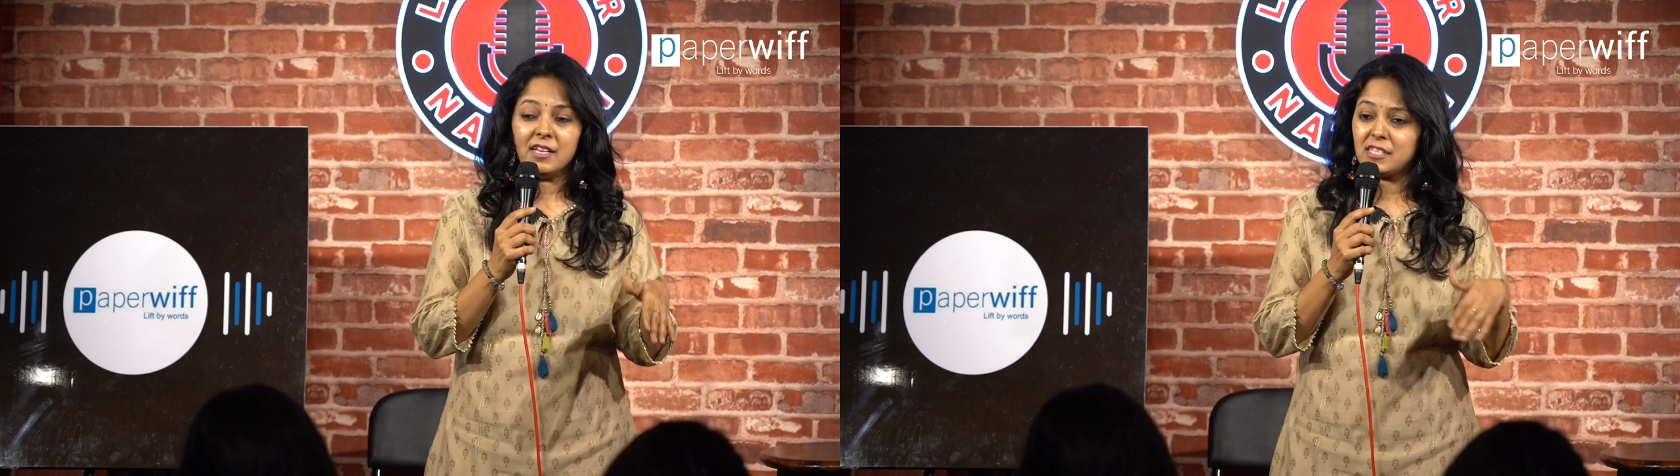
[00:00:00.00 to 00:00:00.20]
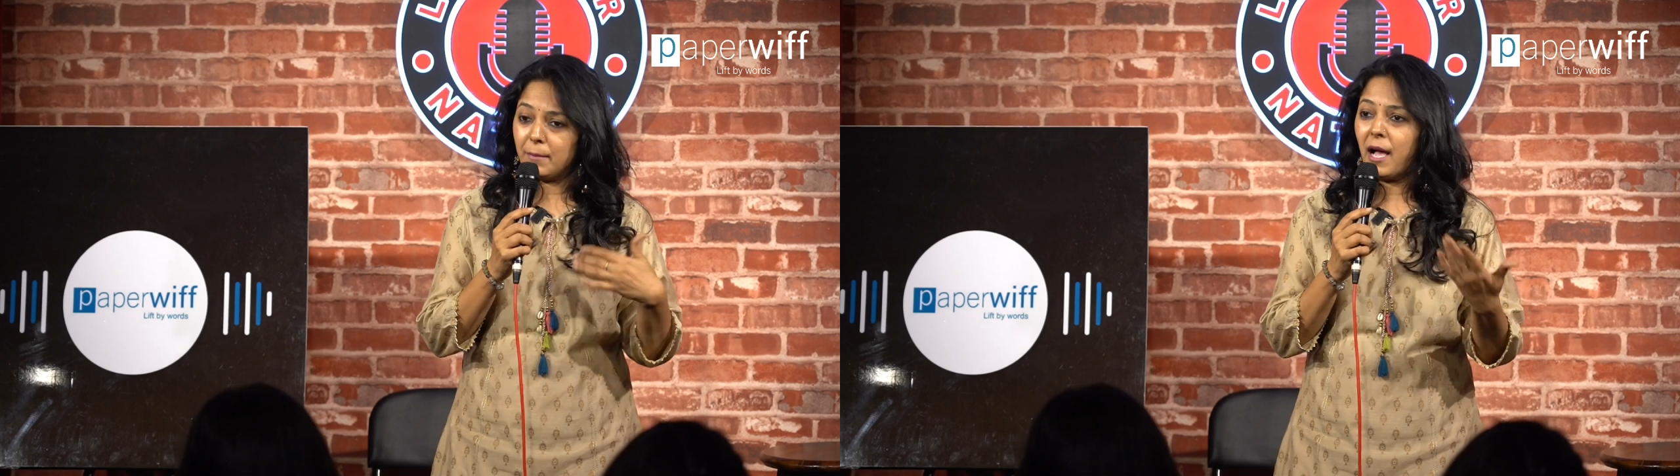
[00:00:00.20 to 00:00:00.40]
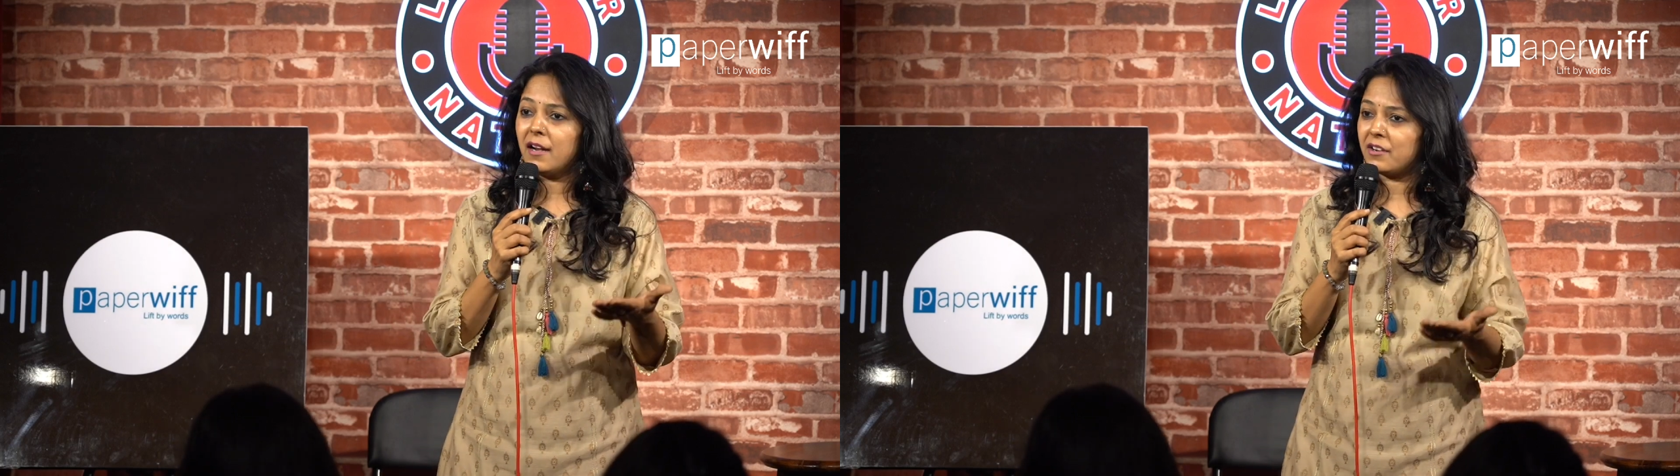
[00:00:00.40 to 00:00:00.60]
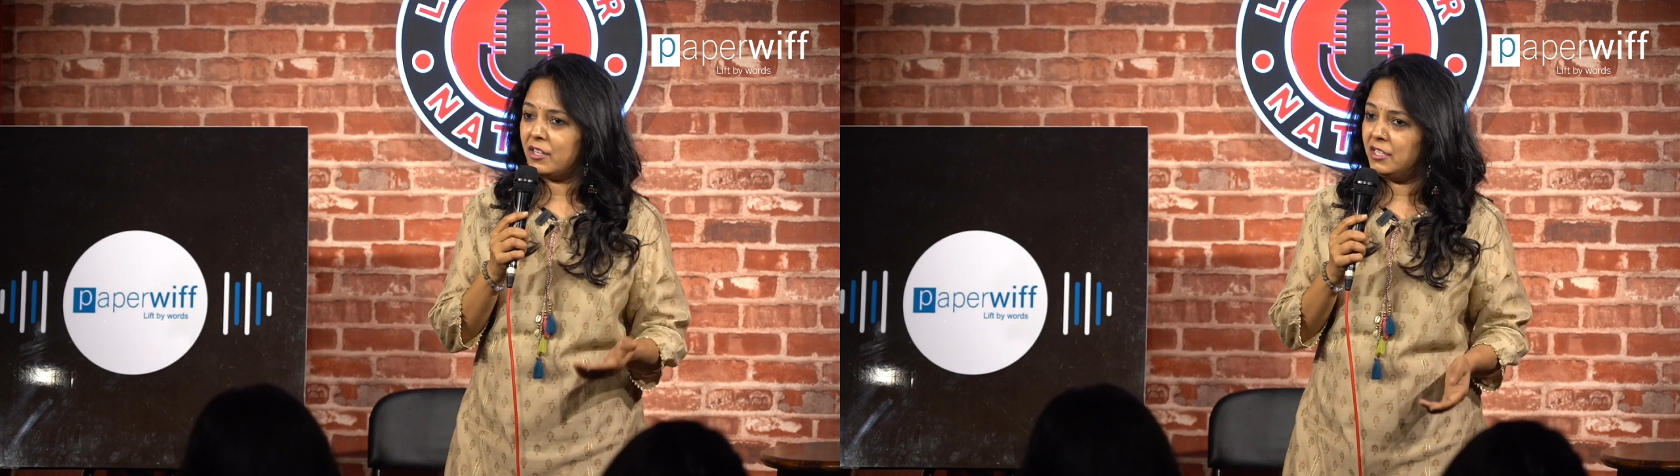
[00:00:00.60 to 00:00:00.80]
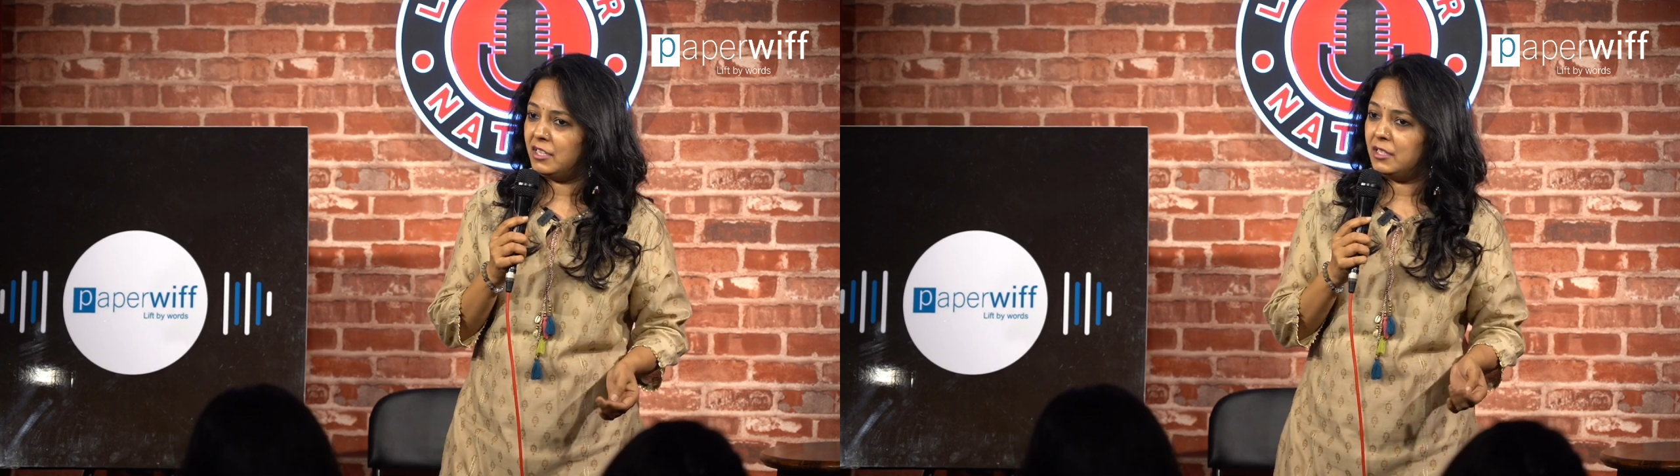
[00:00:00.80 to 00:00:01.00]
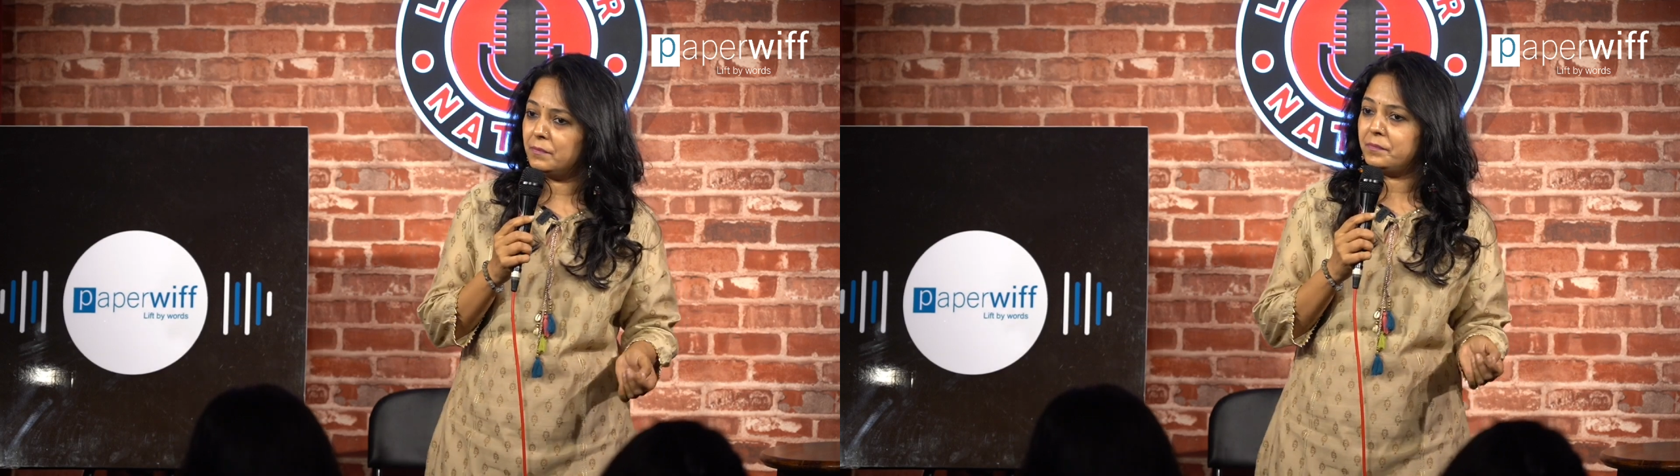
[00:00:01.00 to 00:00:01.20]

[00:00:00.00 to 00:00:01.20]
संभाल रही थी